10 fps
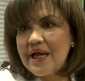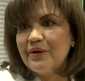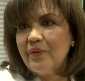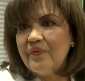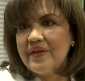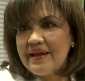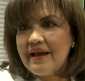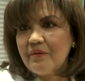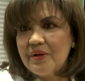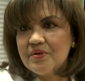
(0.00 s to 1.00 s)
algún
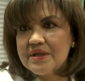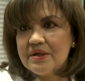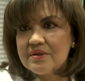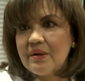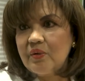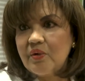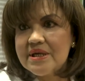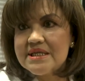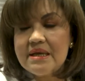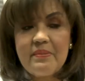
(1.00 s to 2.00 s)
día cuando se nos
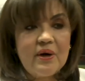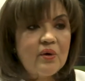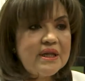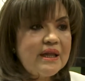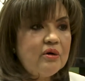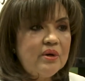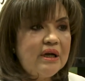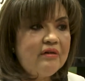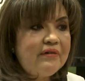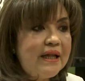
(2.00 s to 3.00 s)
autorice, pero ahorita con
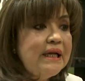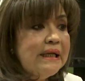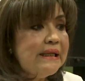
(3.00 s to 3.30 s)
el afán